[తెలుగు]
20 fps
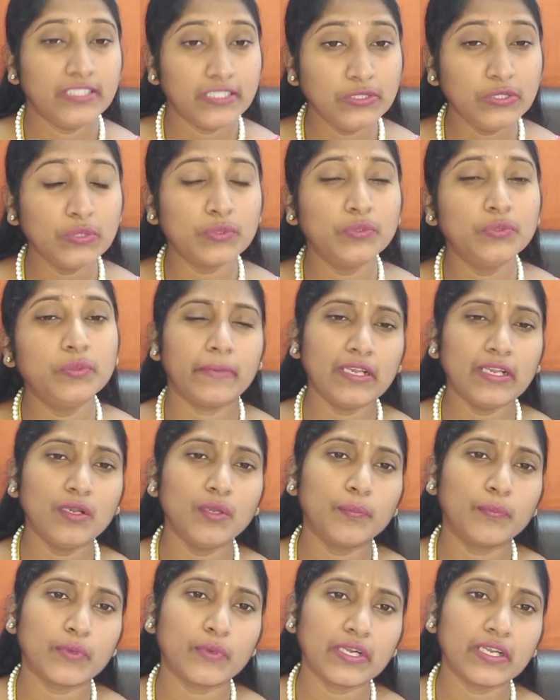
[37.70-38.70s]
ఎందుకు
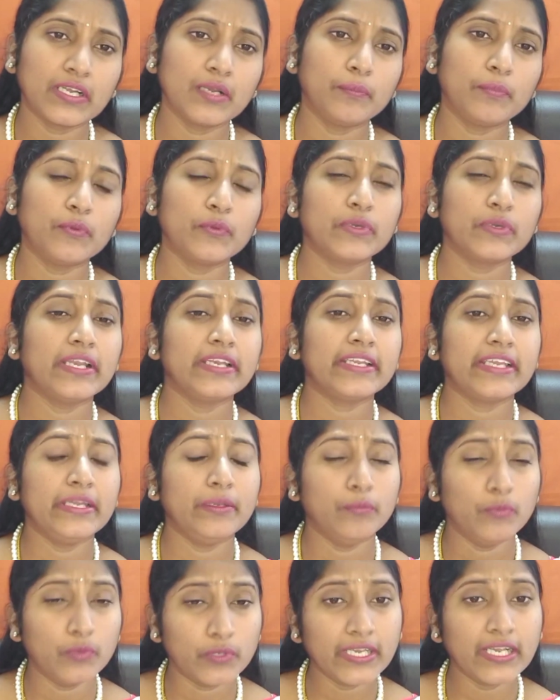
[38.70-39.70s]
పిల్లలు పుట్టకపోవడానికి
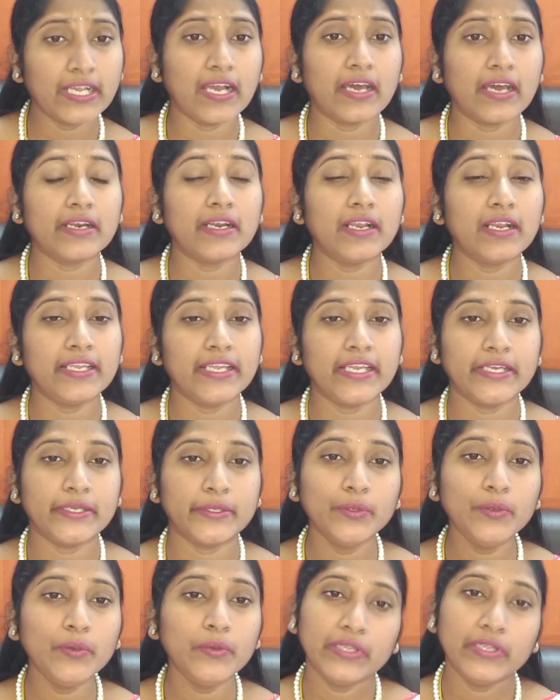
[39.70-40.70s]
ముఖ్య కారణాలు
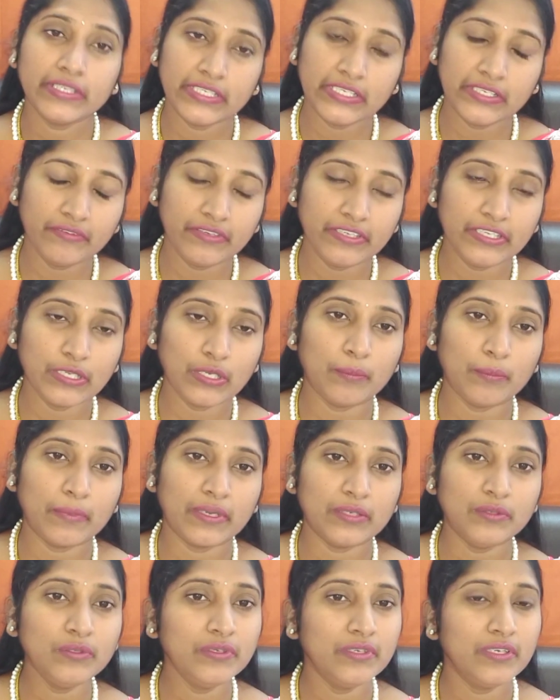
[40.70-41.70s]
ఏంటో ఈ వీడియోలో
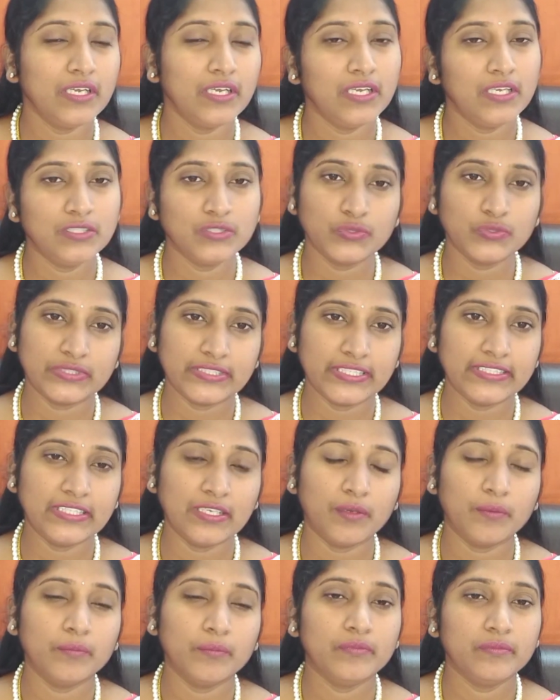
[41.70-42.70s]
మనం
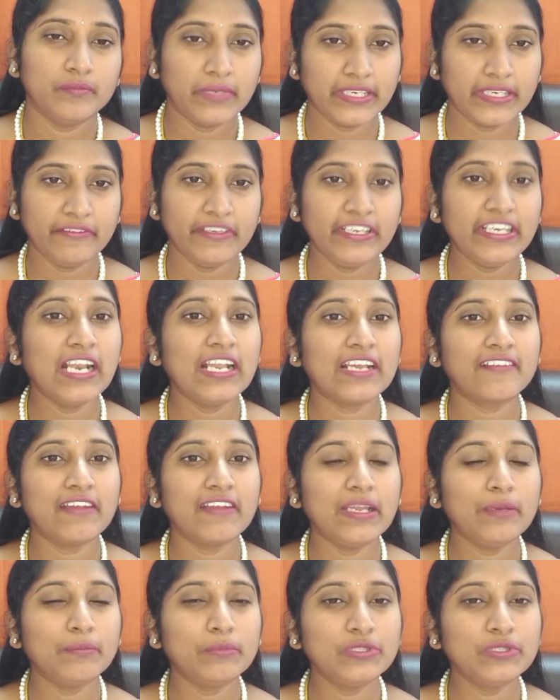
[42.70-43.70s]
చూసేద్దాం మరి వీడియోలోకి
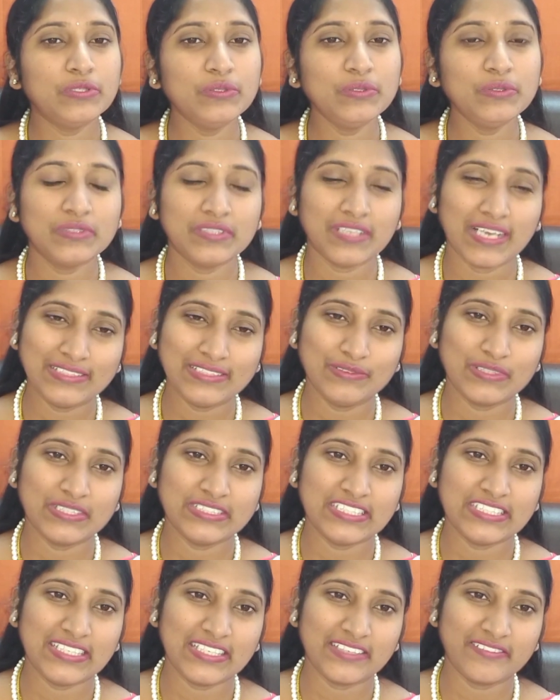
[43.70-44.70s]
వెళ్ళే ముందు నాది ఒక
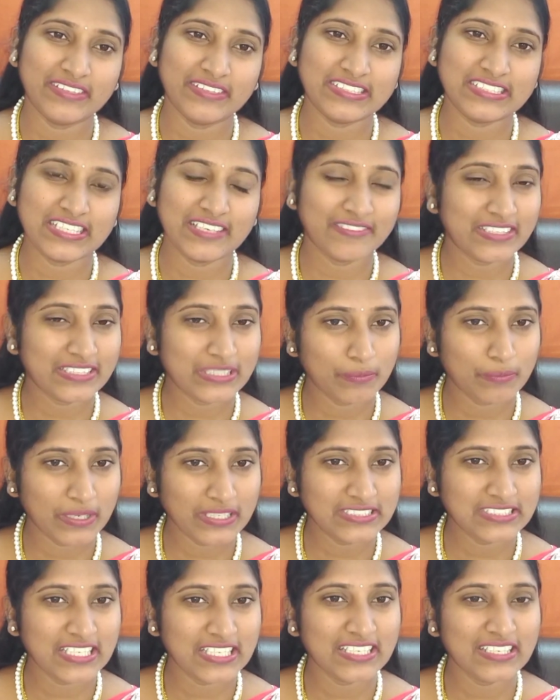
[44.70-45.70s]
చిన్న రిక్వెస్ట్ ఎవరైతే
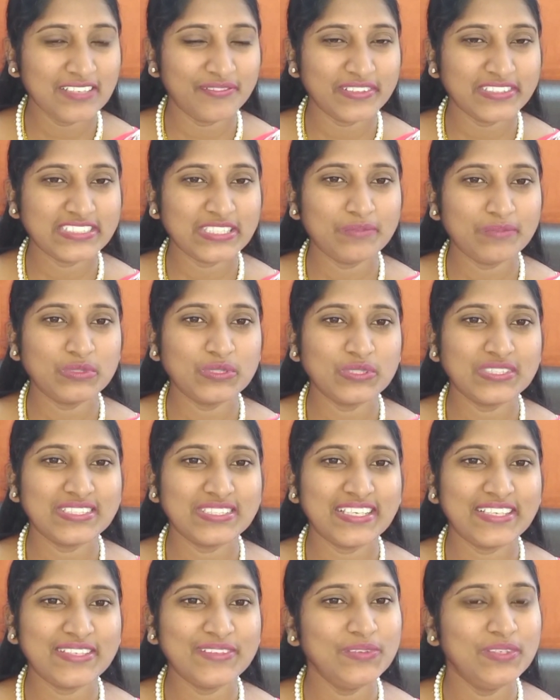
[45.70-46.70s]
మన ఛానల్ని ఫస్ట్ టైం
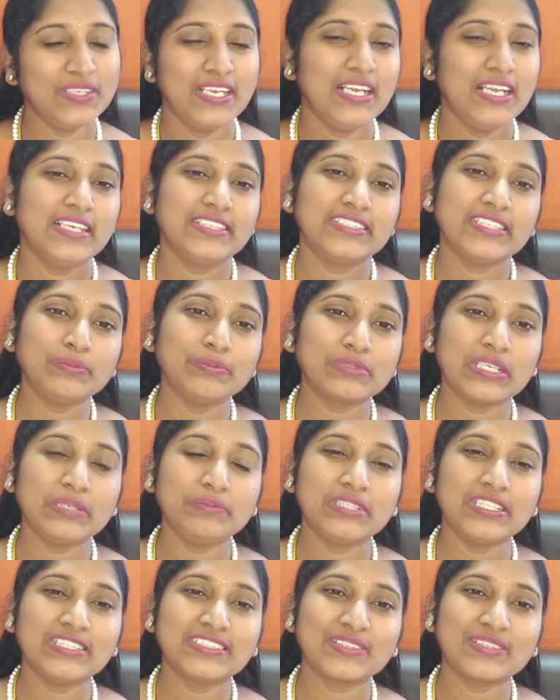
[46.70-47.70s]
చూస్తున్నారో
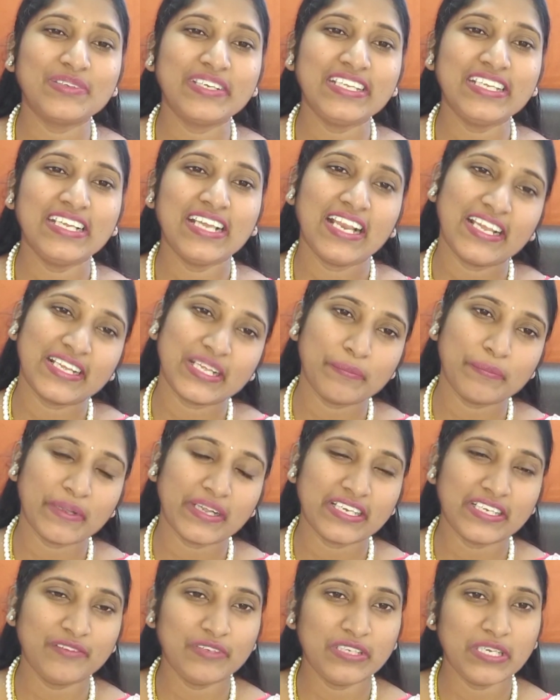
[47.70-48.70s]
సబ్స్క్రైబ్ చేసుకోండి అలాగే
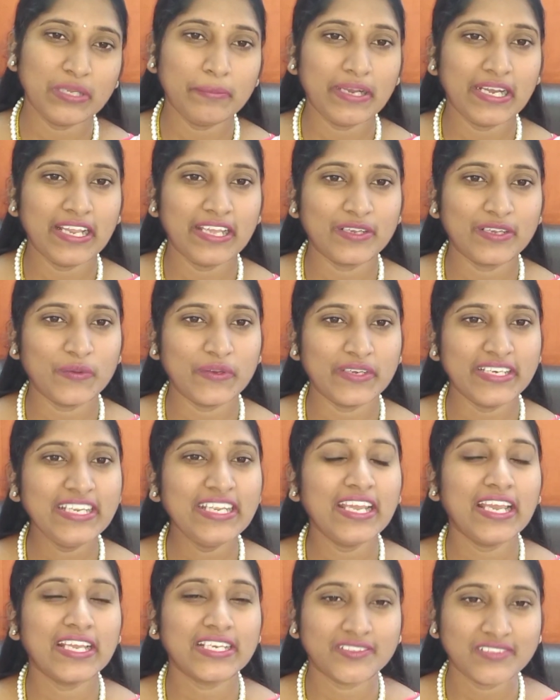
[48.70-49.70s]
పక్కనే ఉండే బెల్ ఐకాన్ని
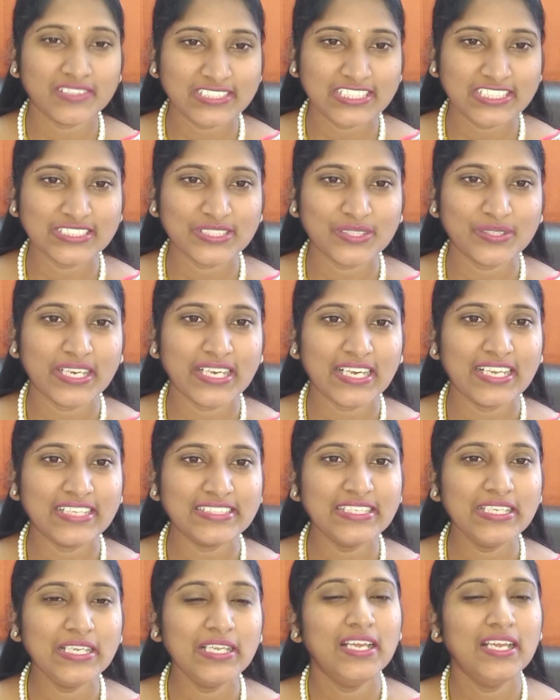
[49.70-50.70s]
యాక్టివేట్
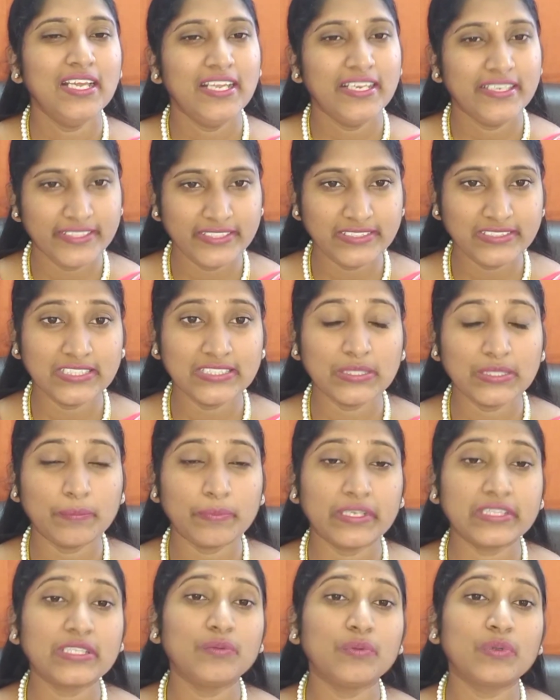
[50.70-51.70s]
చేసుకున్నట్లయితే నేను చేసే
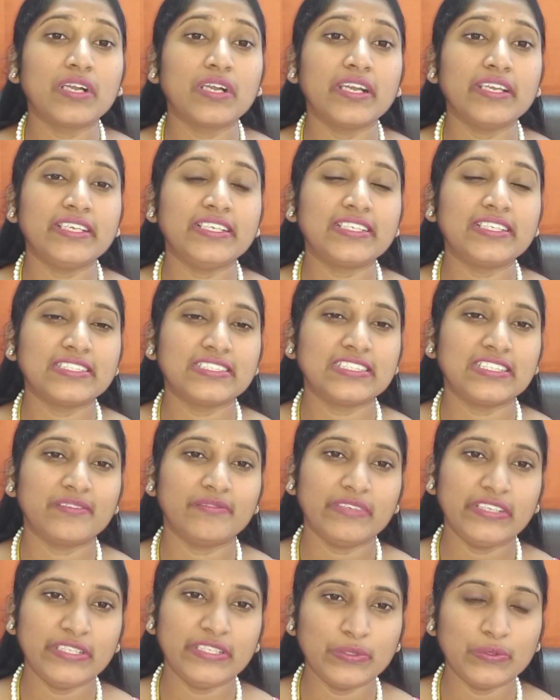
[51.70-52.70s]
ప్రతి ఒక్క
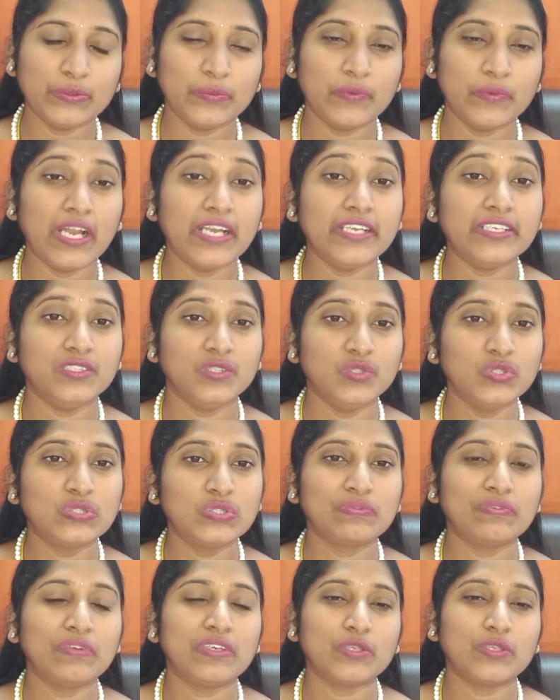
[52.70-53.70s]
ఇంట్రెస్టింగ్ వీడియో అండ్
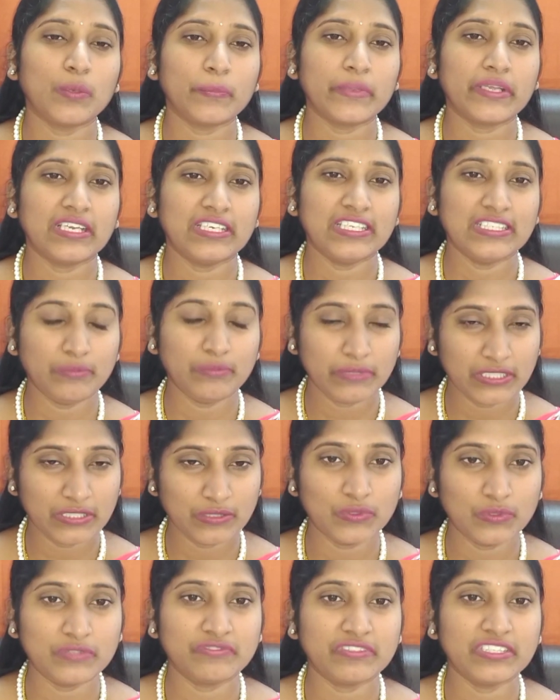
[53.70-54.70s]
యూస్ఫుల్ టాపిక్ అనేది
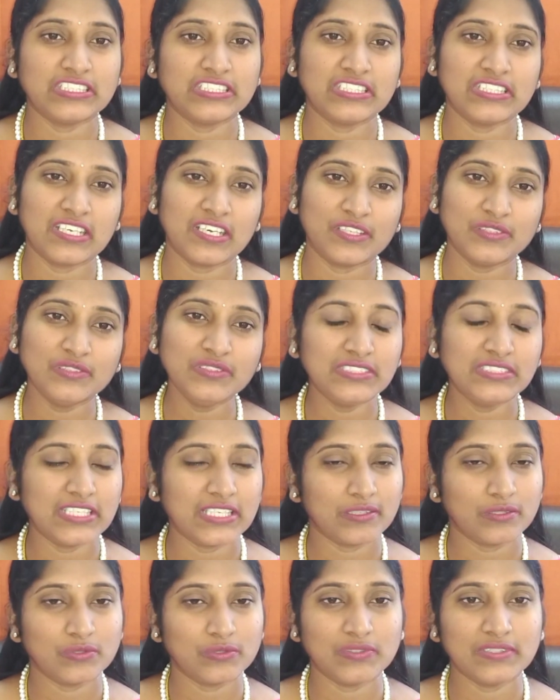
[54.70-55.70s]
మీకు నోటిఫికేషన్ రావడం
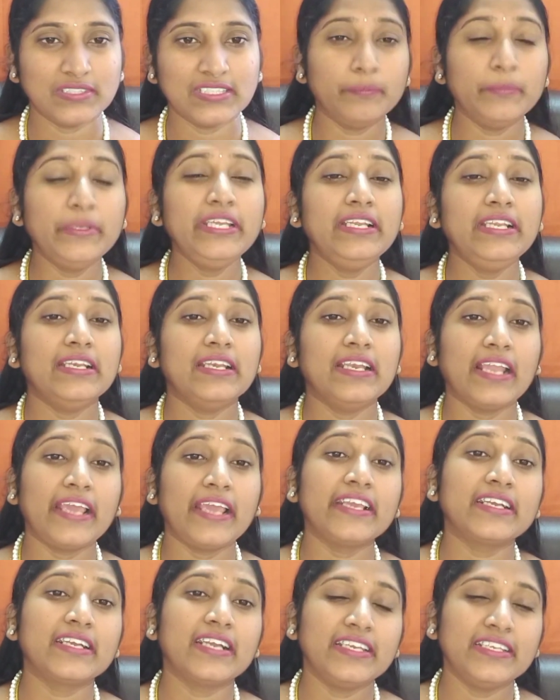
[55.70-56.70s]
జరుగుతుంది మీ
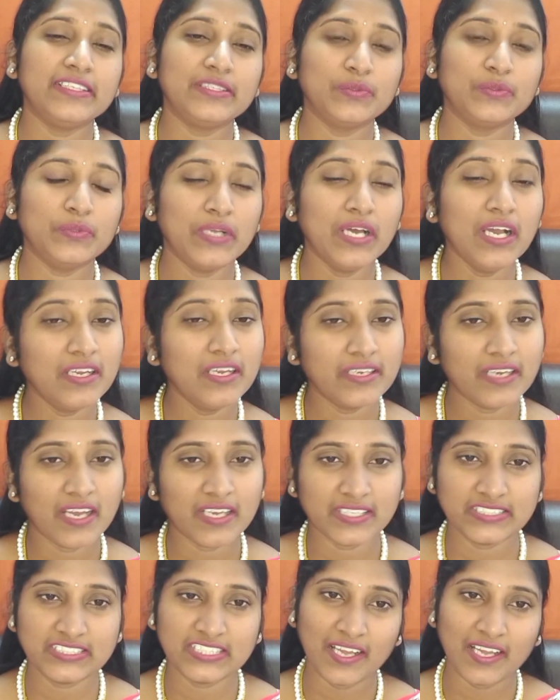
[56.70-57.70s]
లైక్ అనేది కూడా
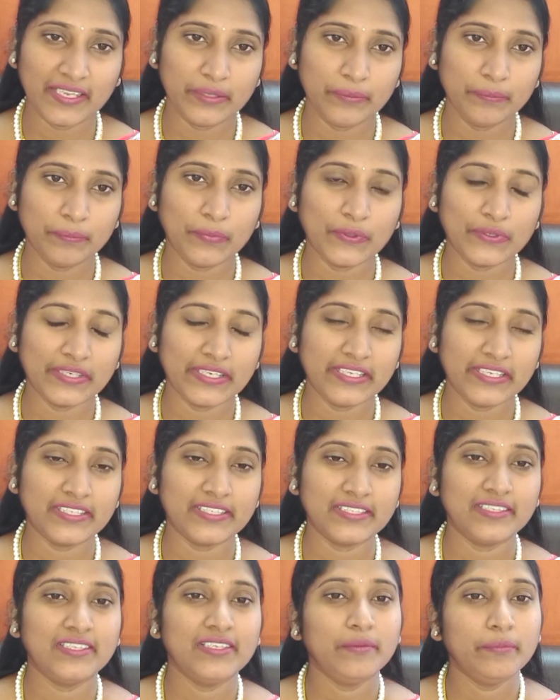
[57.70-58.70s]
నాకు చాలా
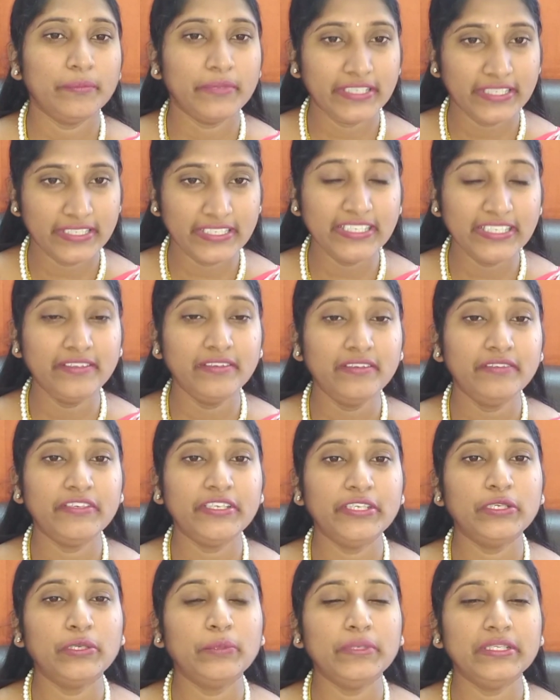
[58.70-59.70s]
ఇంపార్టెంట్ మీ ఈ
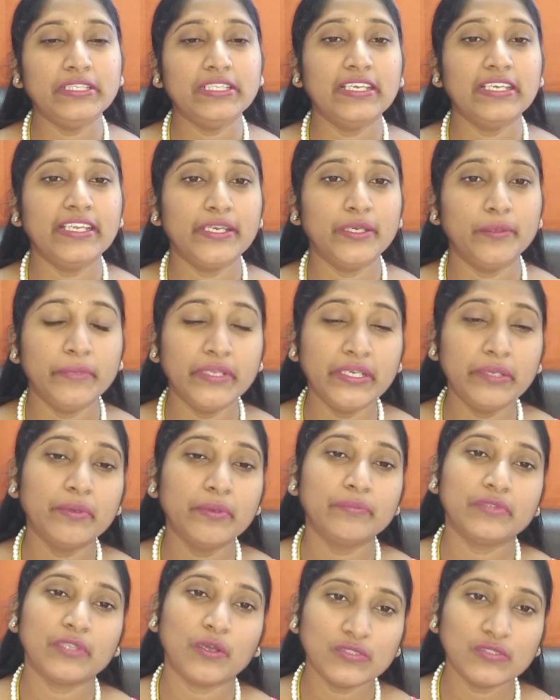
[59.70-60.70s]
వీడియో మీద నేను
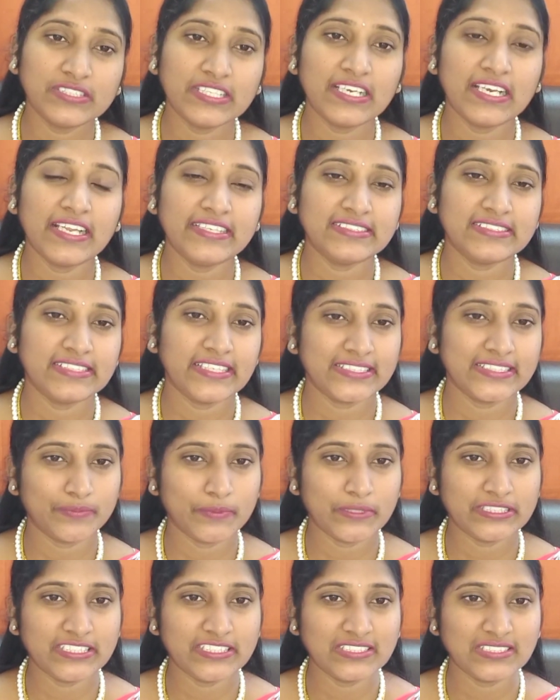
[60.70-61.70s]
మినిమం థౌజండ్ లైక్స్ని
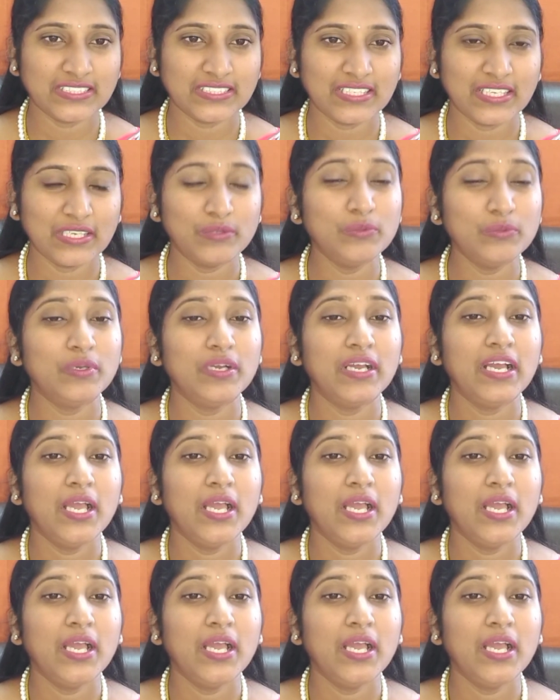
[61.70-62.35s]
ఎక్స్పెక్ట్ చేస్తున్నాను